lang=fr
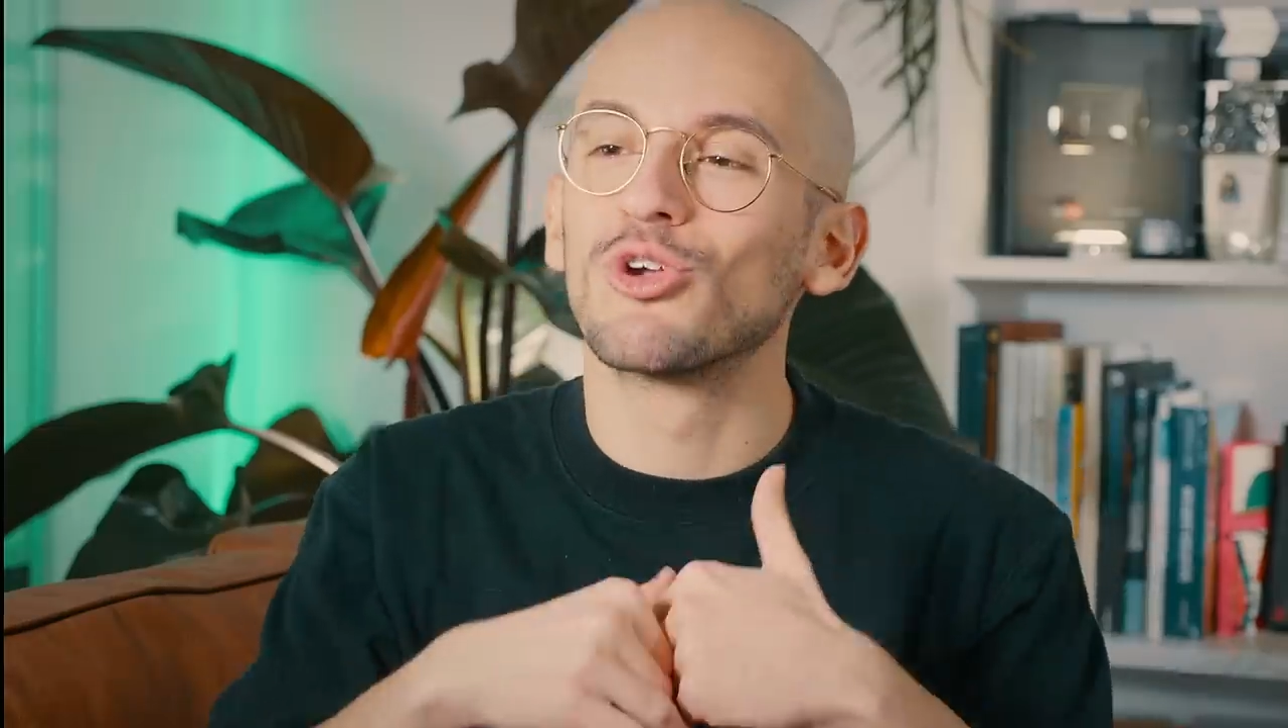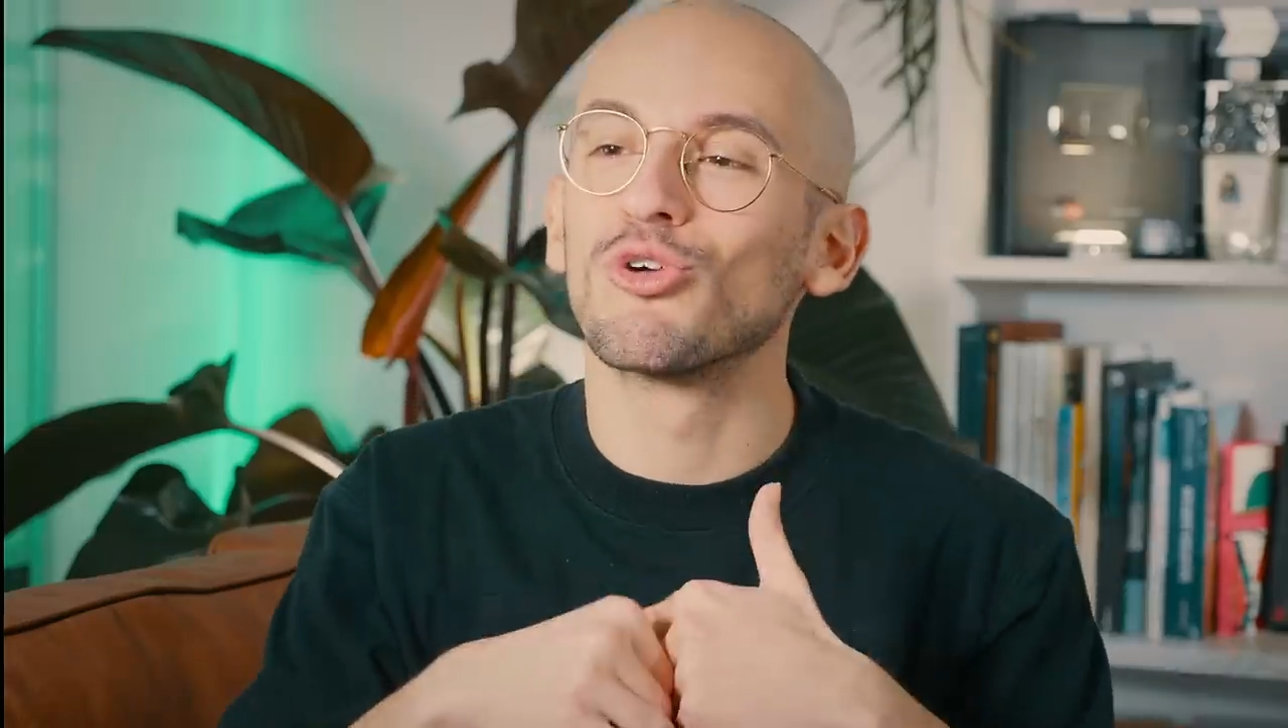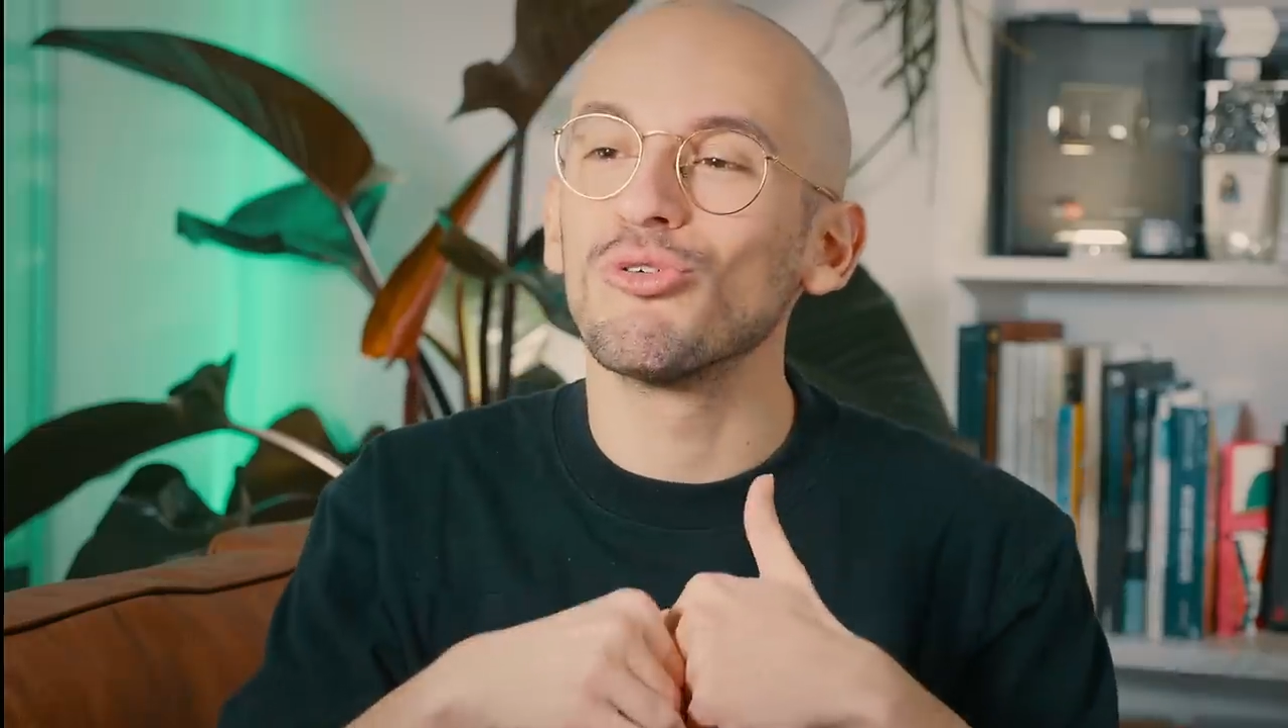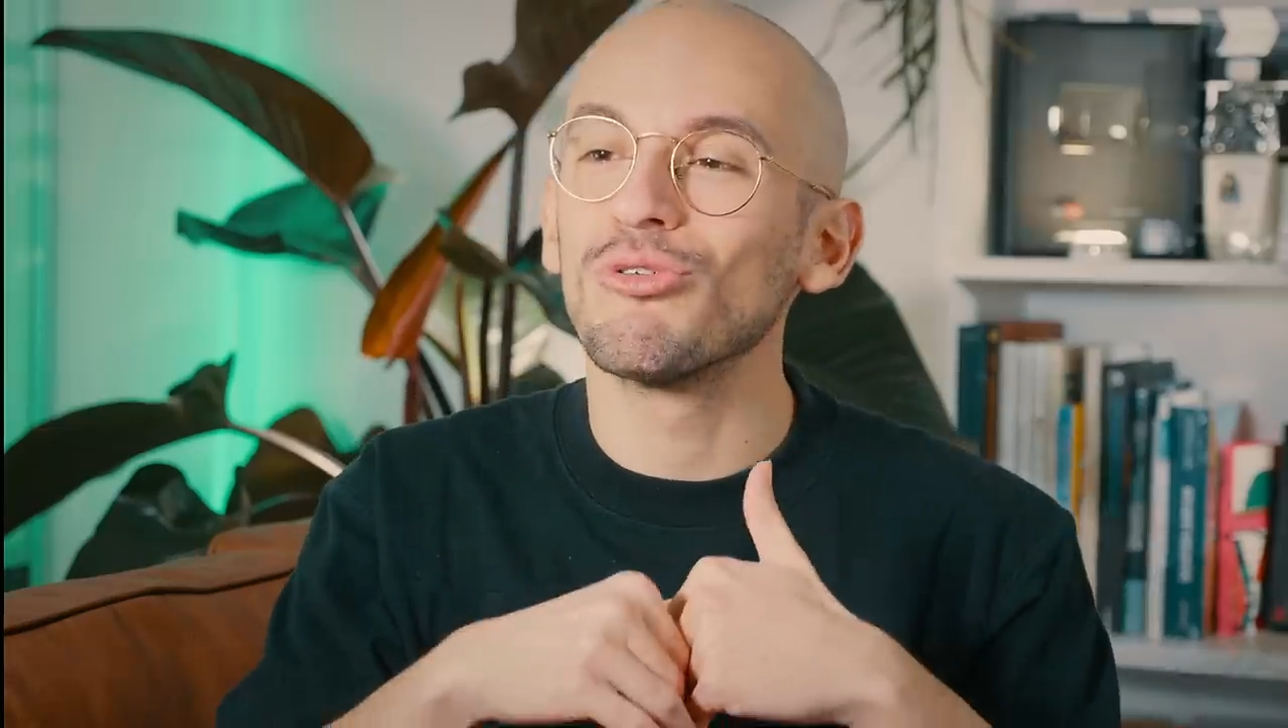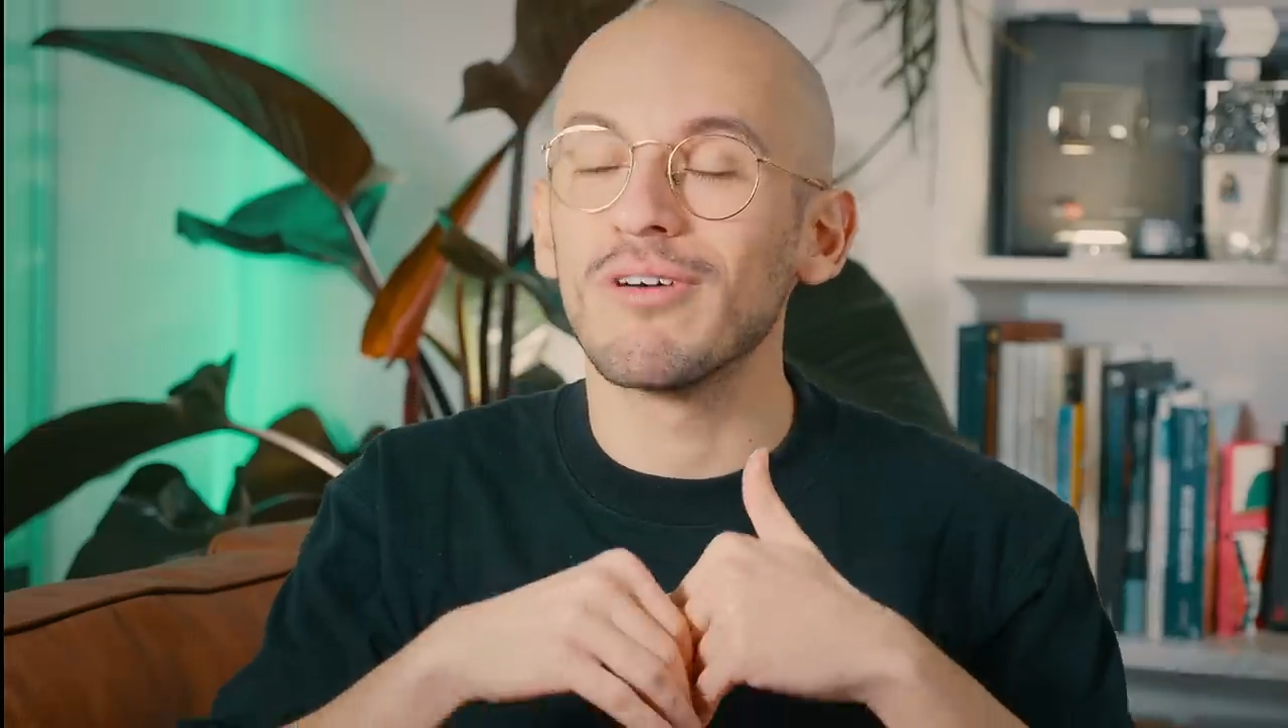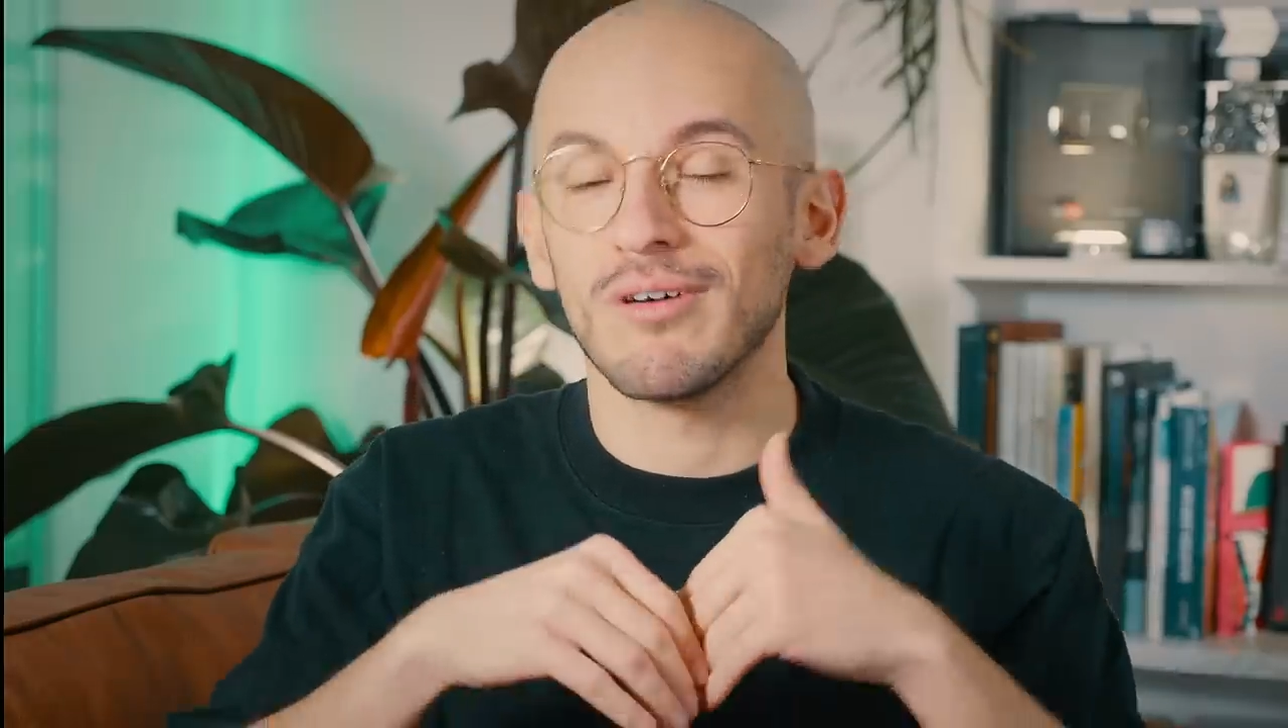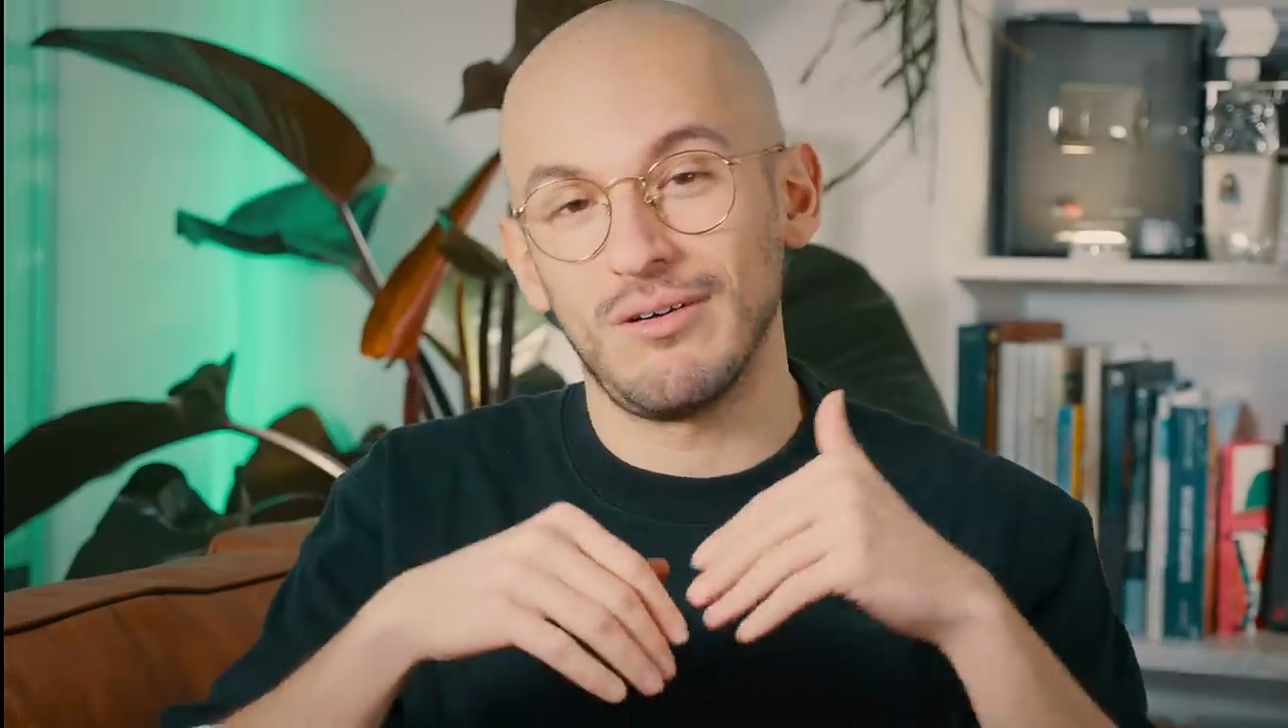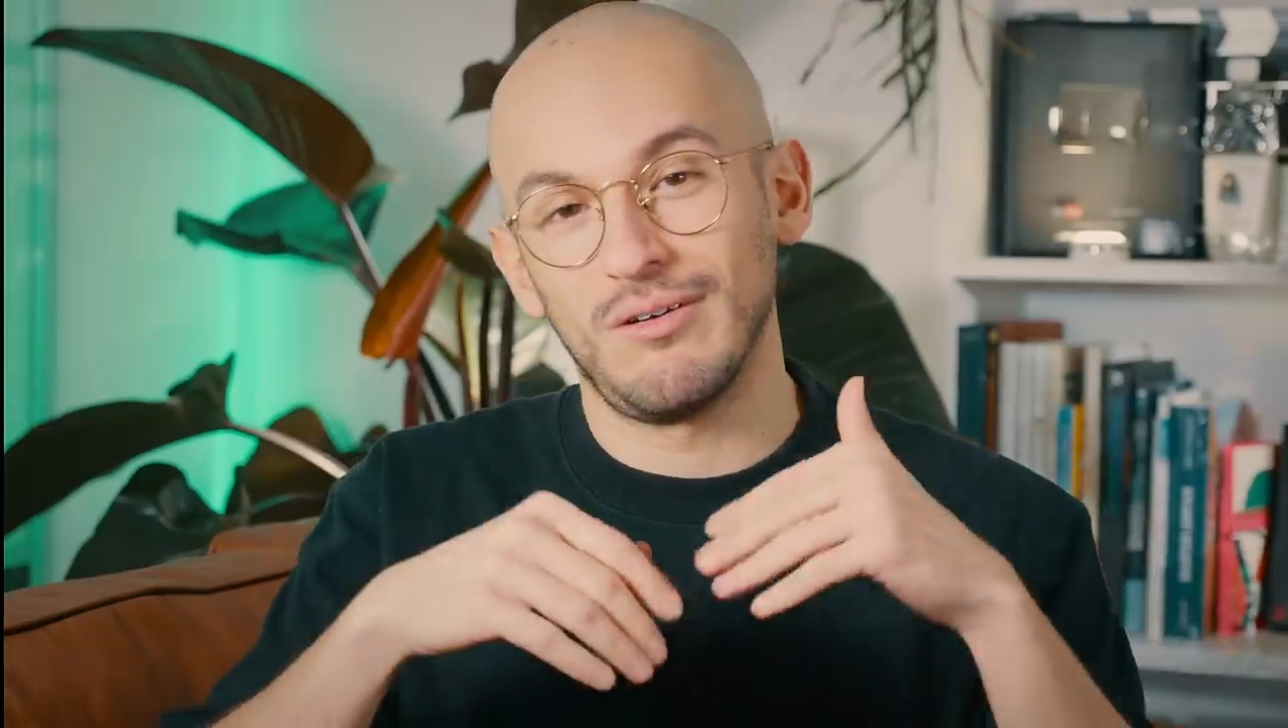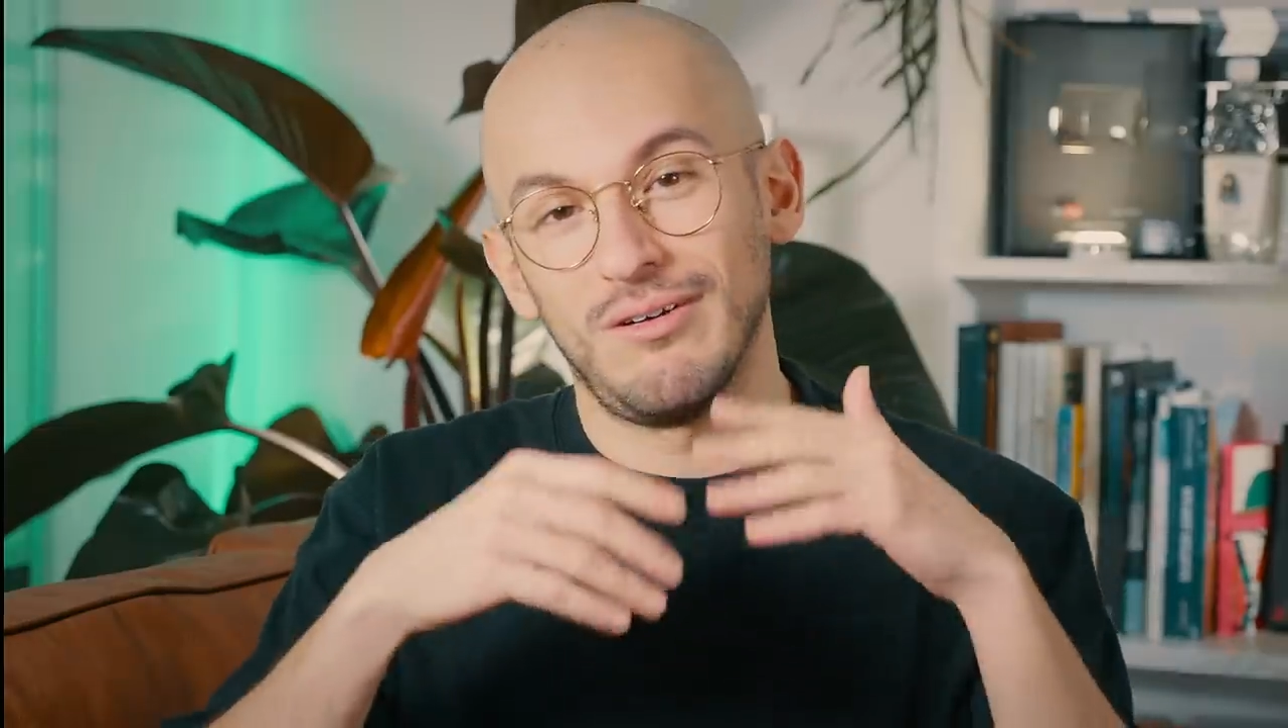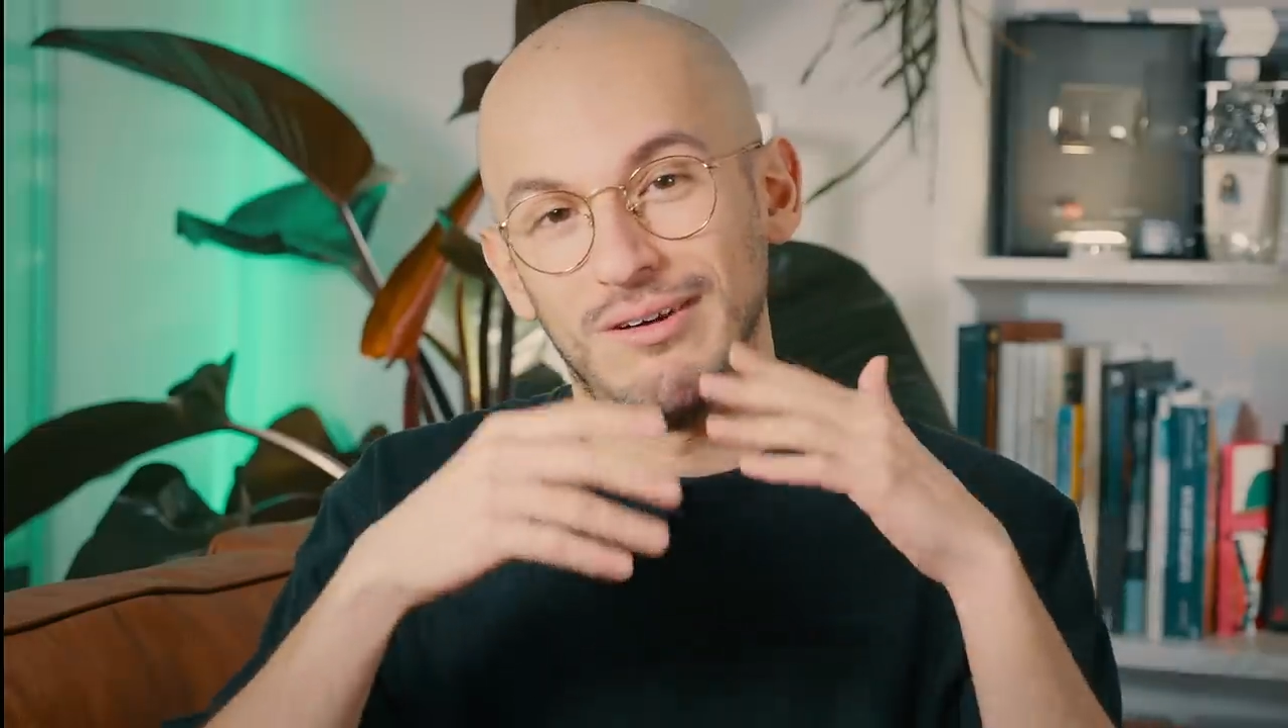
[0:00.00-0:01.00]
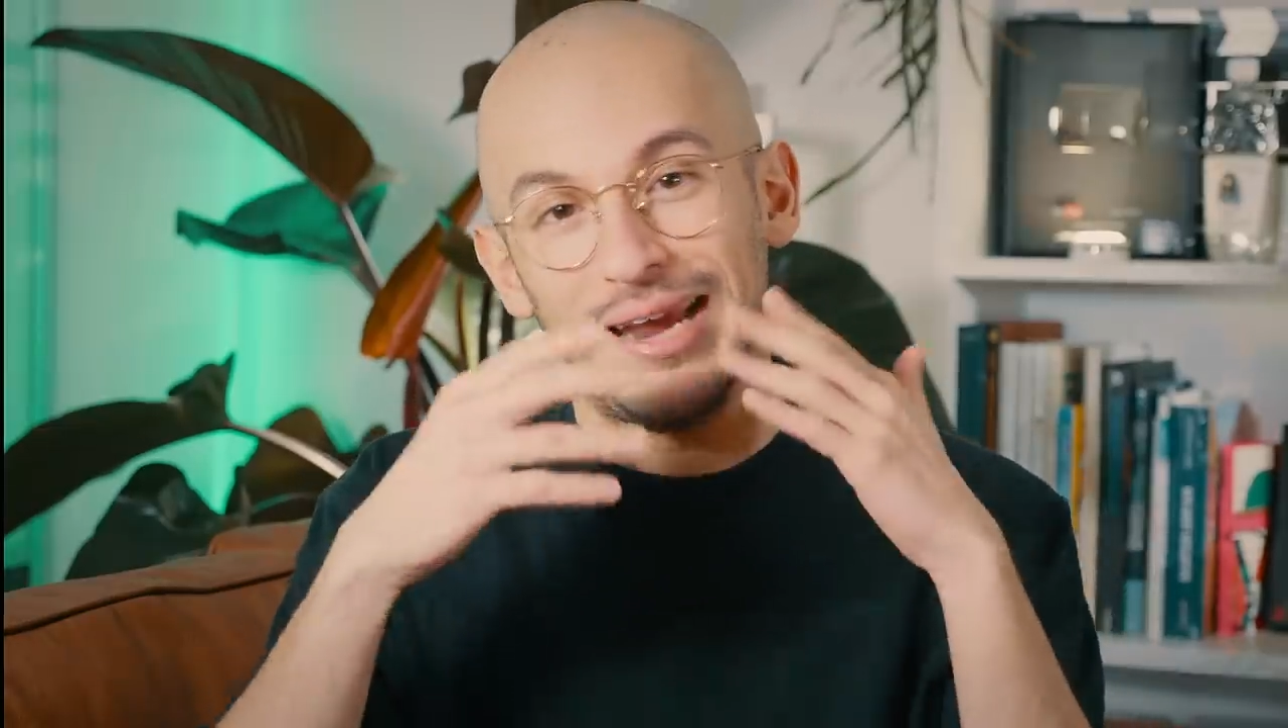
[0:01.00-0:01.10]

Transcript: que euh,